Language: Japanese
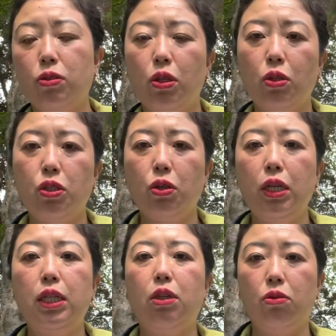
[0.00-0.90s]
それと一緒
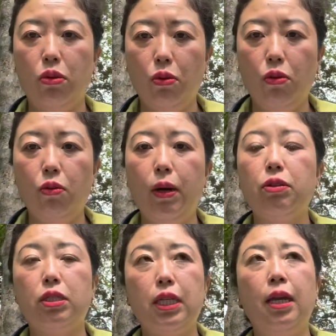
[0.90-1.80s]
に生きていくっていう方法もあ
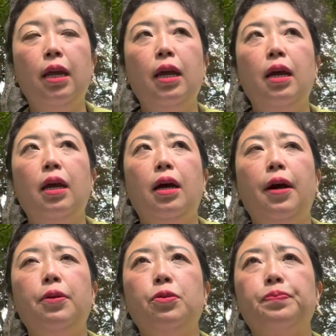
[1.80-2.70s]
るし、
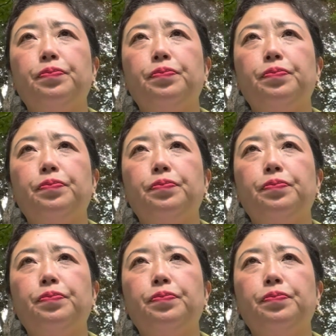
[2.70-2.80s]
あの、